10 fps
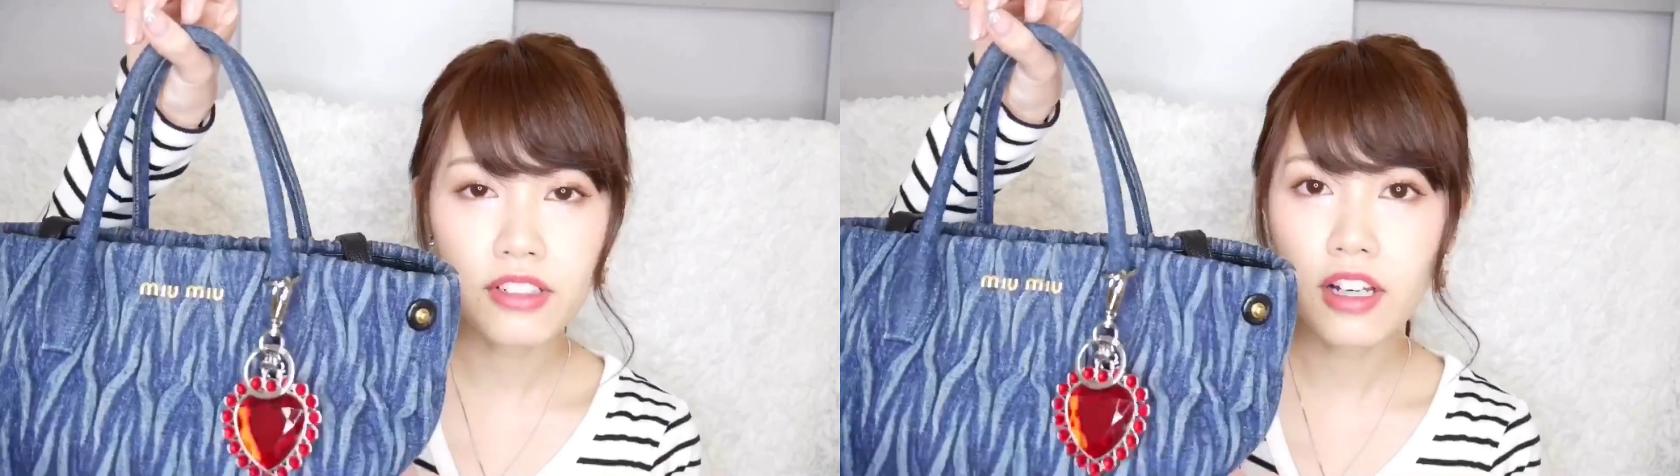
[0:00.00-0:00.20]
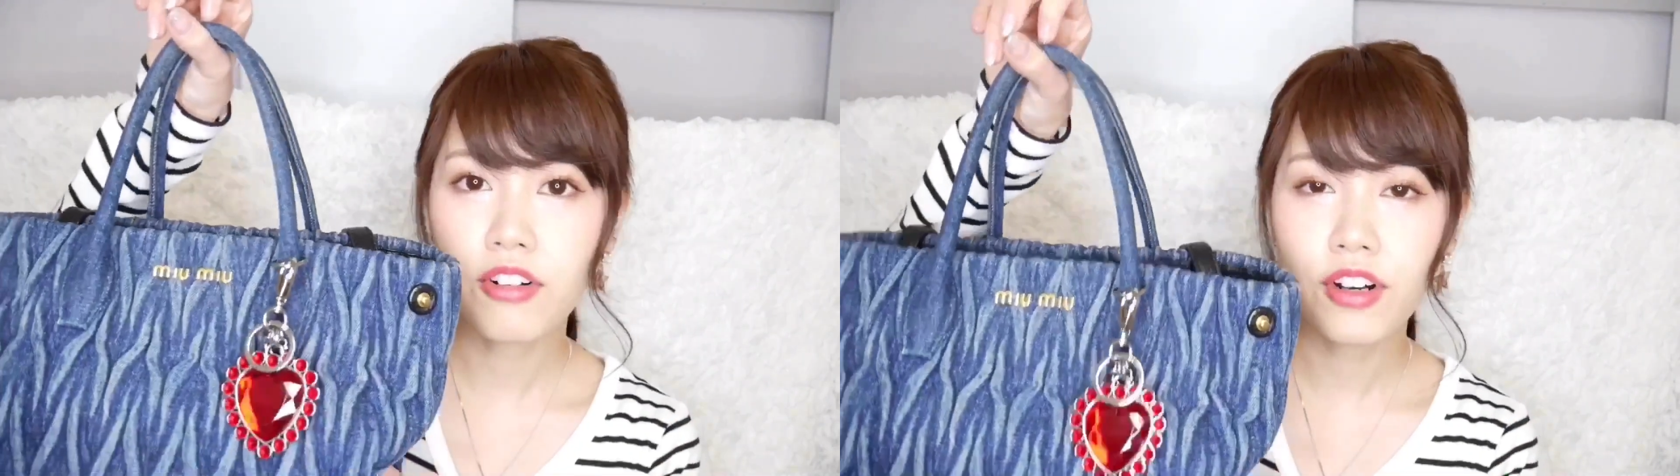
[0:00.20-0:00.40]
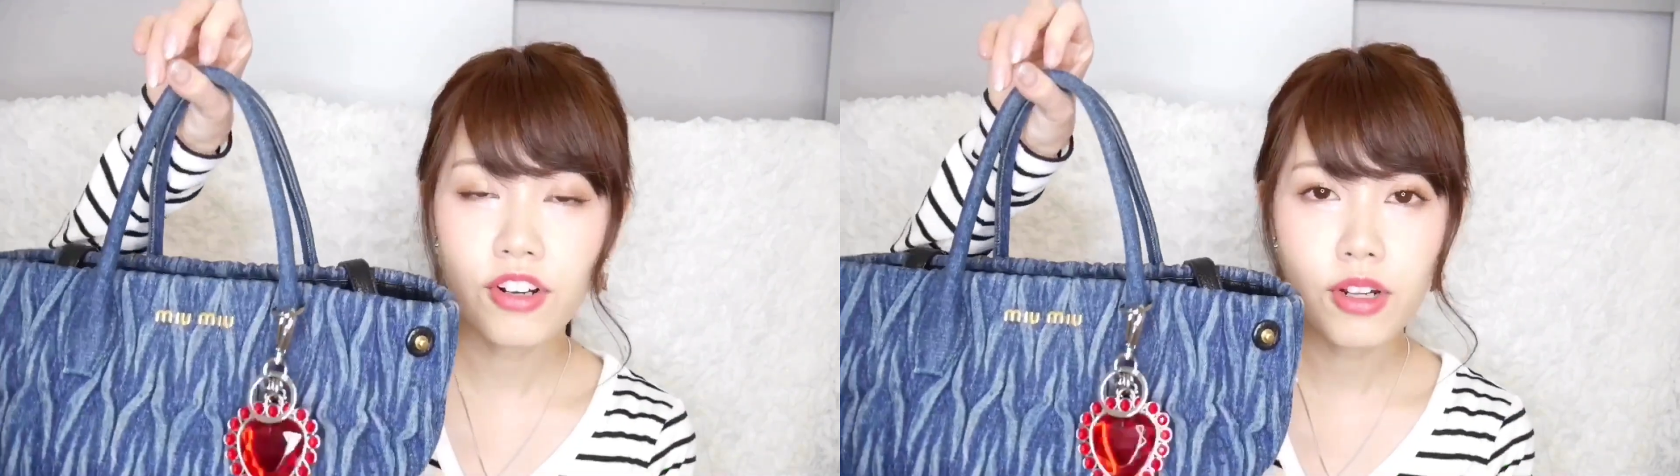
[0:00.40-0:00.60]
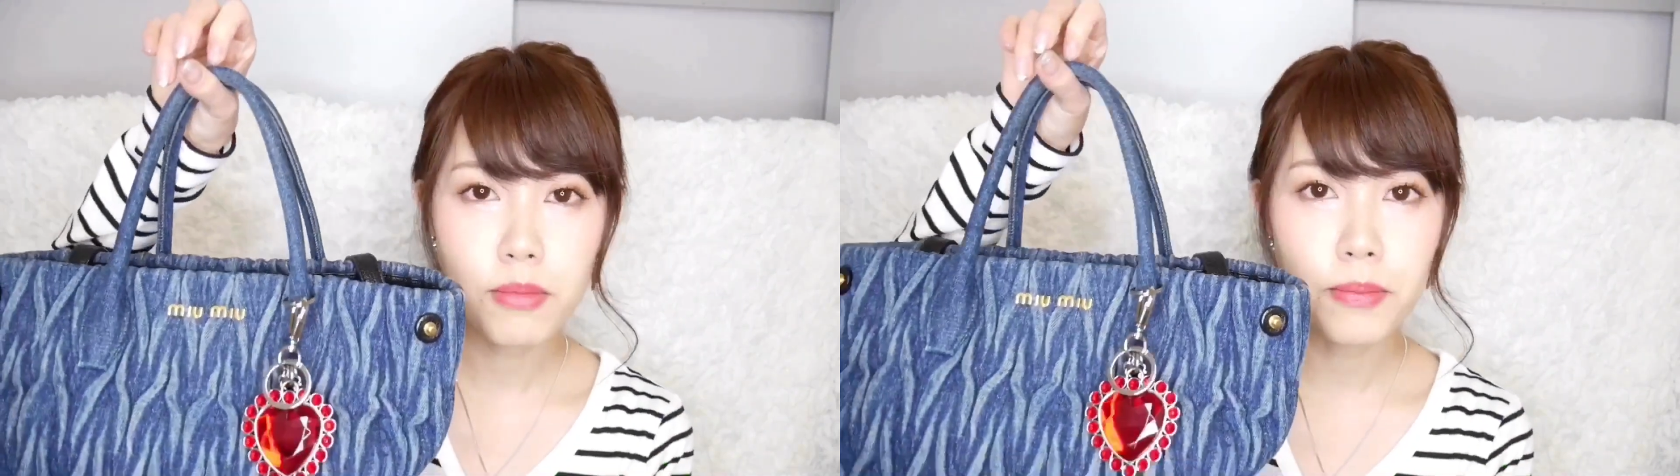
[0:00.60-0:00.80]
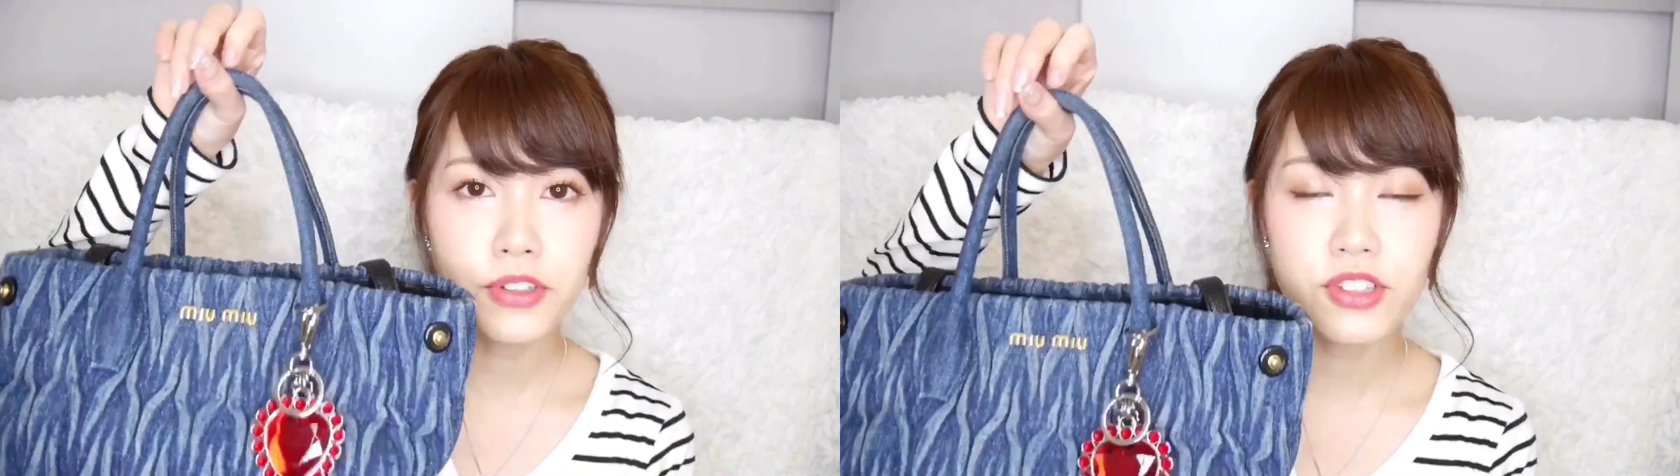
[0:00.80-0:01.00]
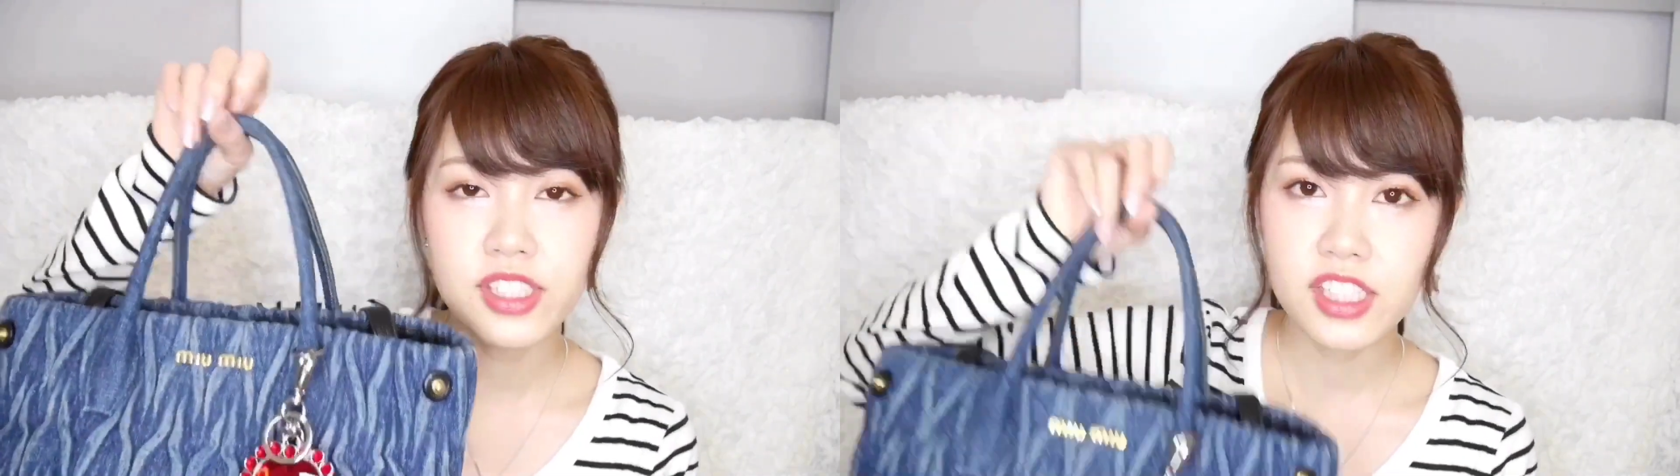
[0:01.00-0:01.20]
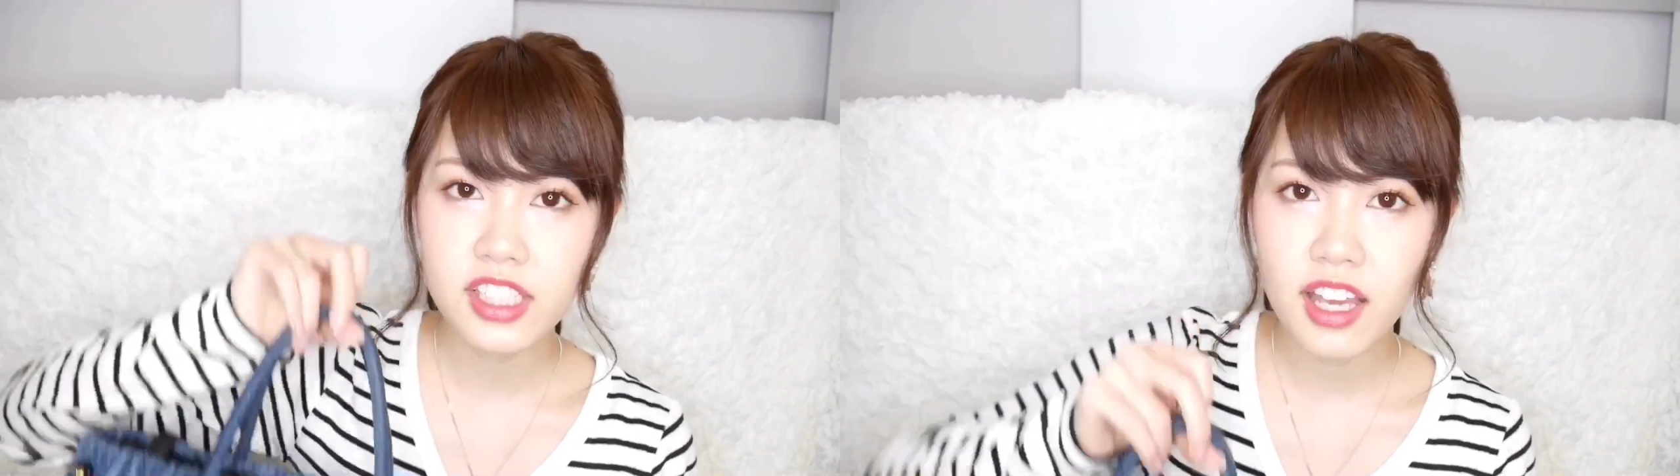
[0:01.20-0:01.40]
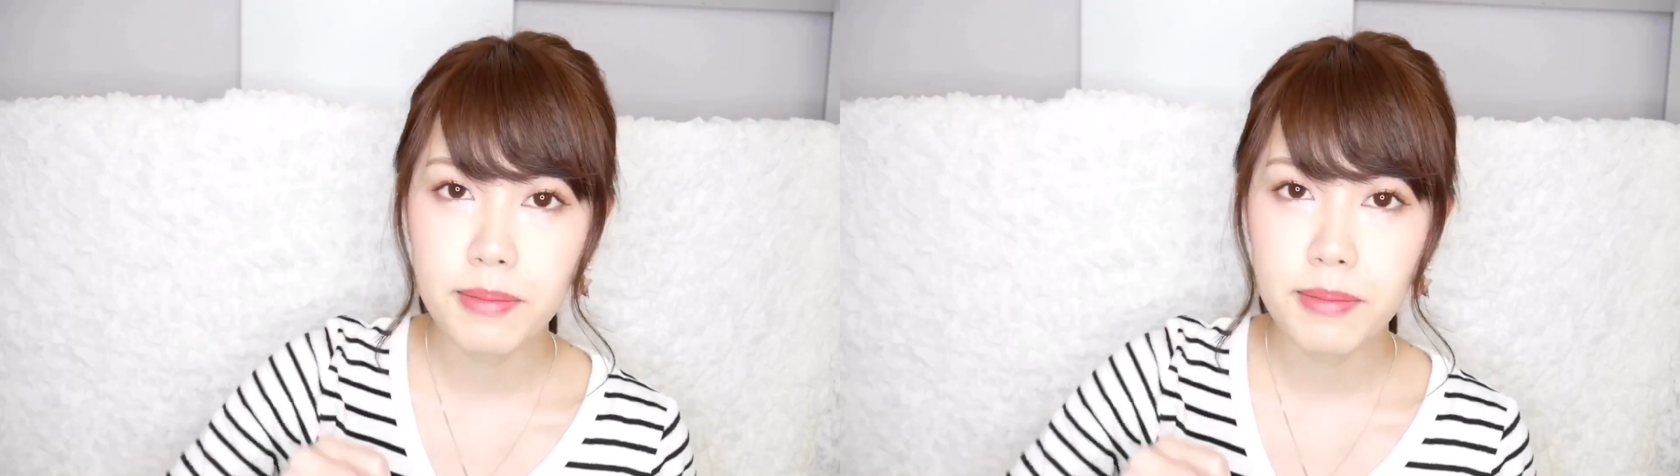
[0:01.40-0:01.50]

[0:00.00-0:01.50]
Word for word: かこれよりももっと小さい